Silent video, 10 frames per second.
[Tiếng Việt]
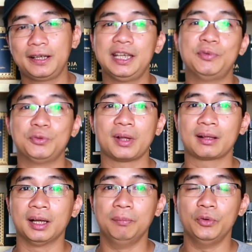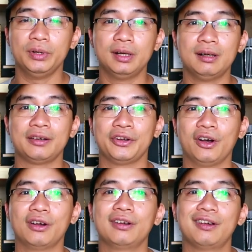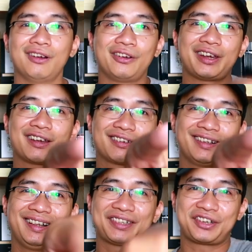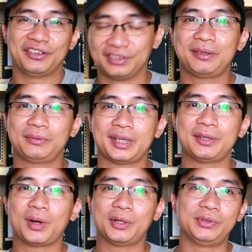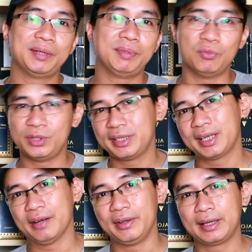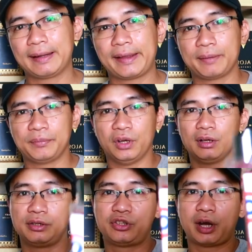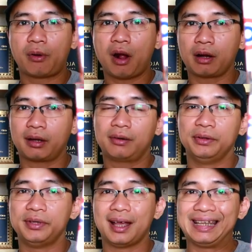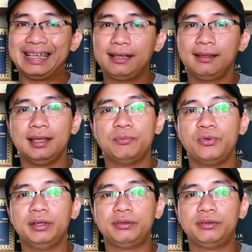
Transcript: khi mà chúng ta thẩm mùi hương đó. Ok, let's go. Chai nước hoa đầu tiên mình muốn chia sẻ với các em đó là Charogne của nhà Etat Libre